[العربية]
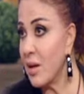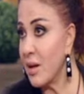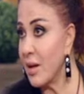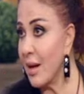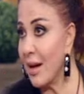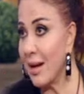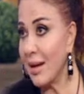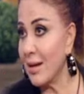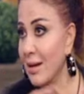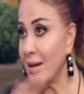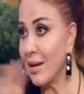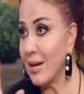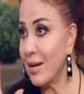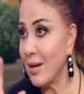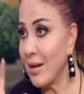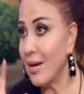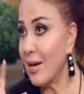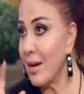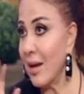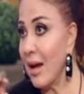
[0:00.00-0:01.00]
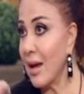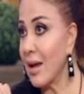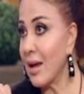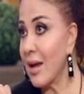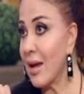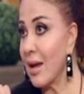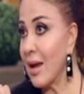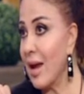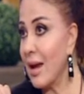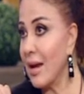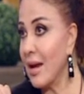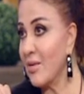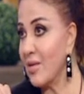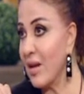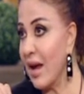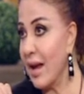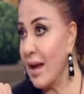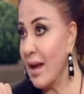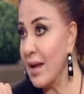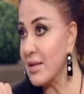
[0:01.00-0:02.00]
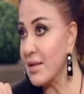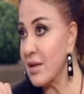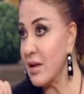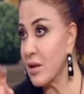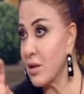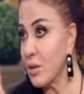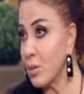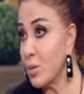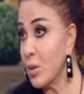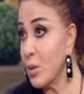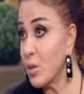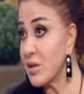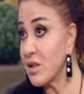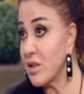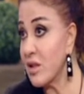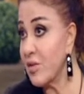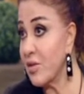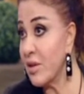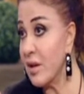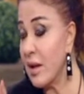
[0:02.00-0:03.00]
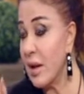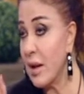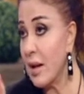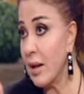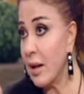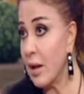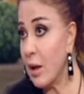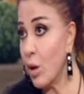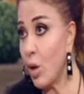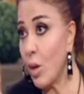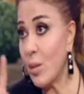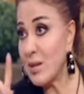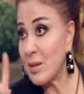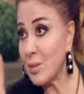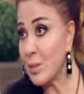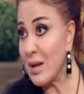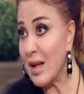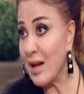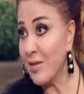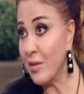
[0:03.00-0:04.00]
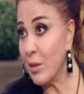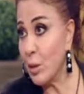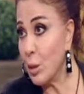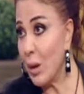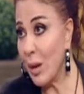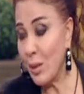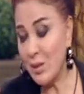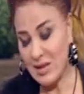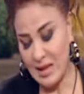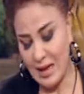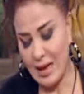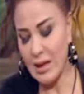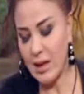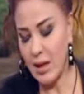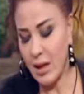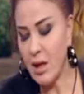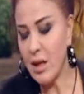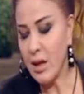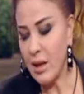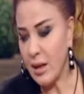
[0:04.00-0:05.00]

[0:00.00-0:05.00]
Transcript: يعني حاجه هايله في حياتي الطب الوظيفي اللي هو بس من 2005 يعني